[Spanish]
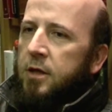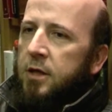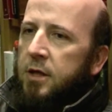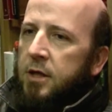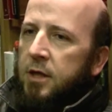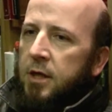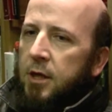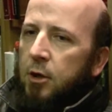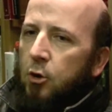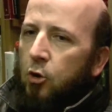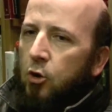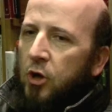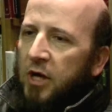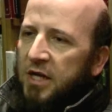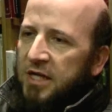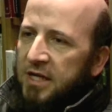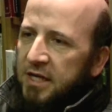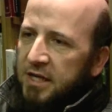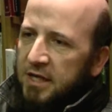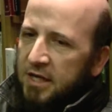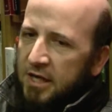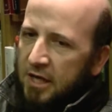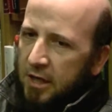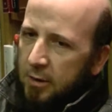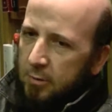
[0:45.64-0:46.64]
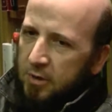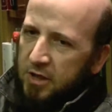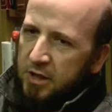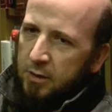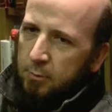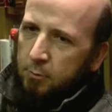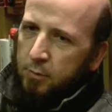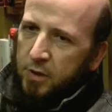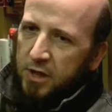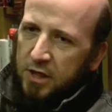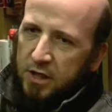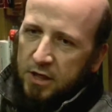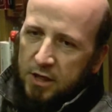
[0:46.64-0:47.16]
y lo que se escribe se
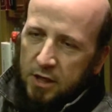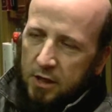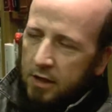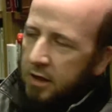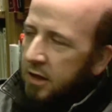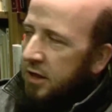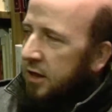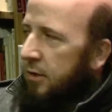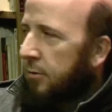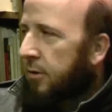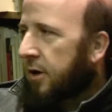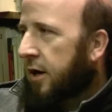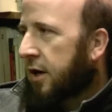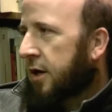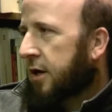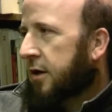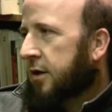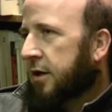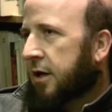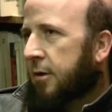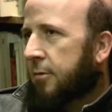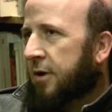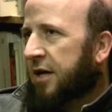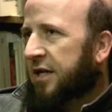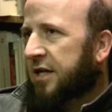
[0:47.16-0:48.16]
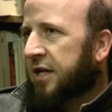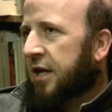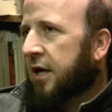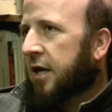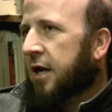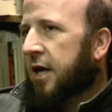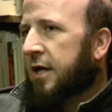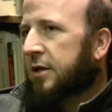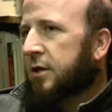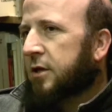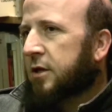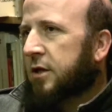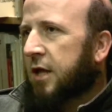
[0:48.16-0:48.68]
piensa que se va que va a ser
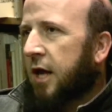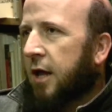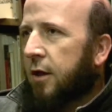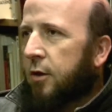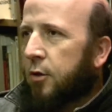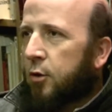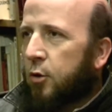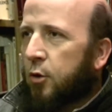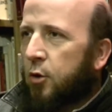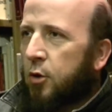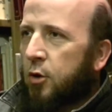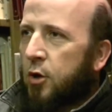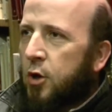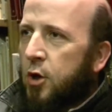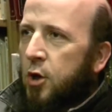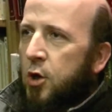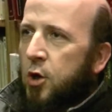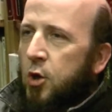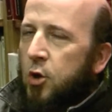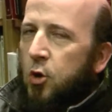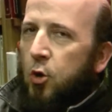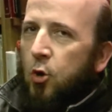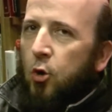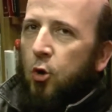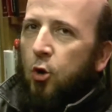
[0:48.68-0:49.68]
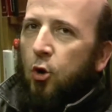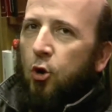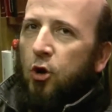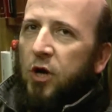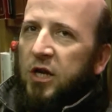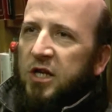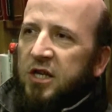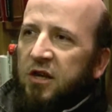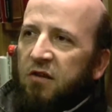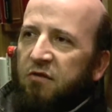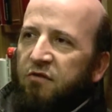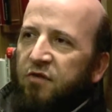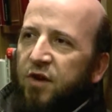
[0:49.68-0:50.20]
cantado o lo
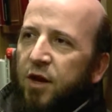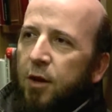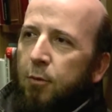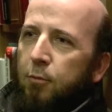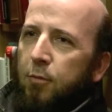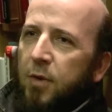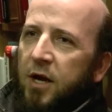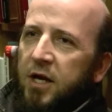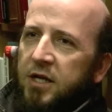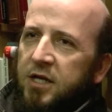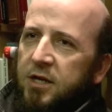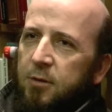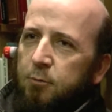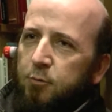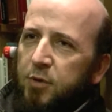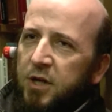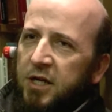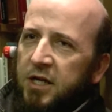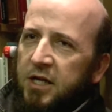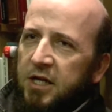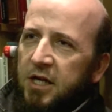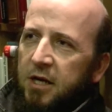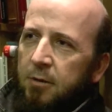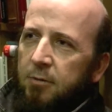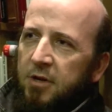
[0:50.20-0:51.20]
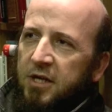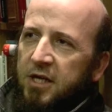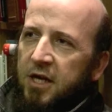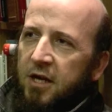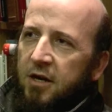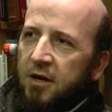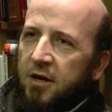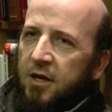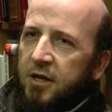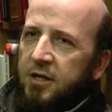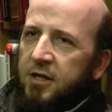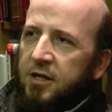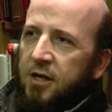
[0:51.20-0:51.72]
que se filma se piensa que va a ser
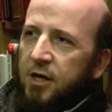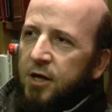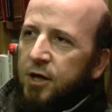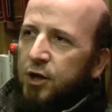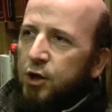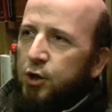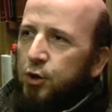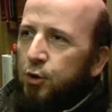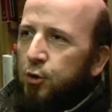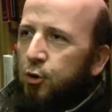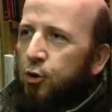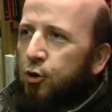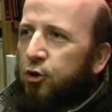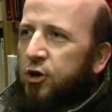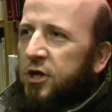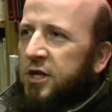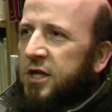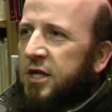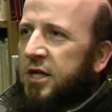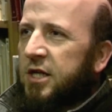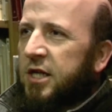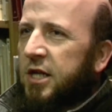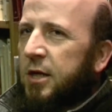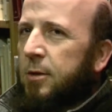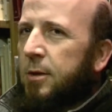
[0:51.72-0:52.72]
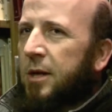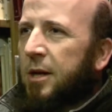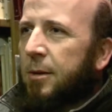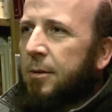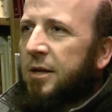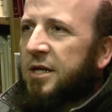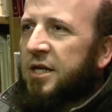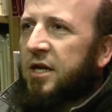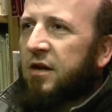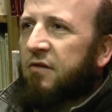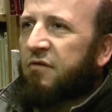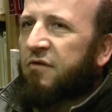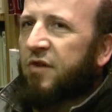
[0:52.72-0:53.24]
reescrito o lo que se escribe que va
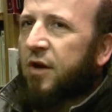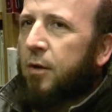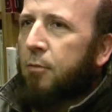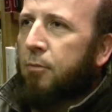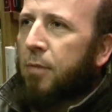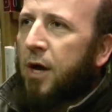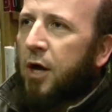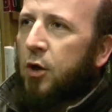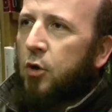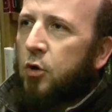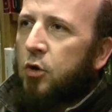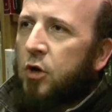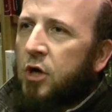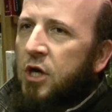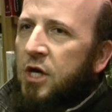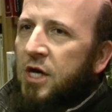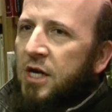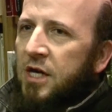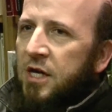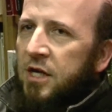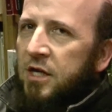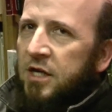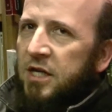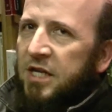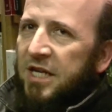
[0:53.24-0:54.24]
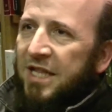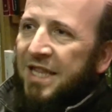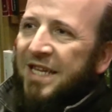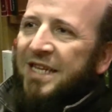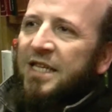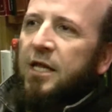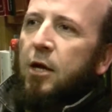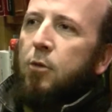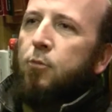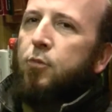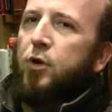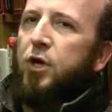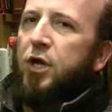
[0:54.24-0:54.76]
a ser filmado si
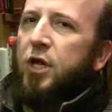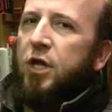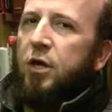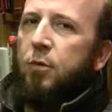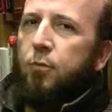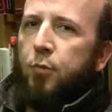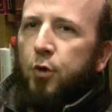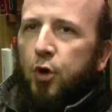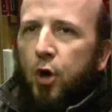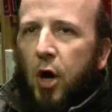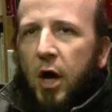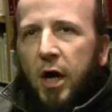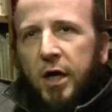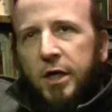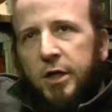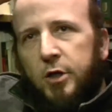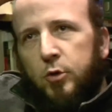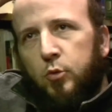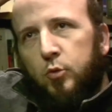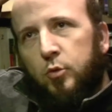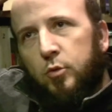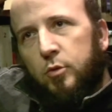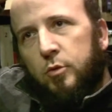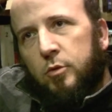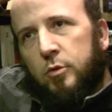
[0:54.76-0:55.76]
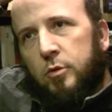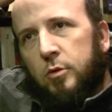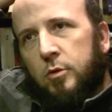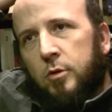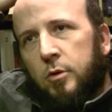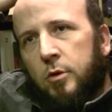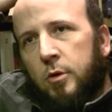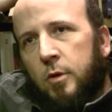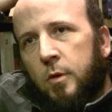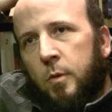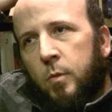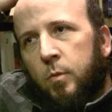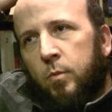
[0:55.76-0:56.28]
desde el principio hay
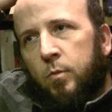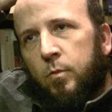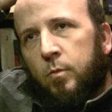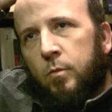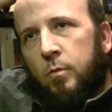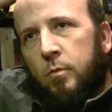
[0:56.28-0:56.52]
un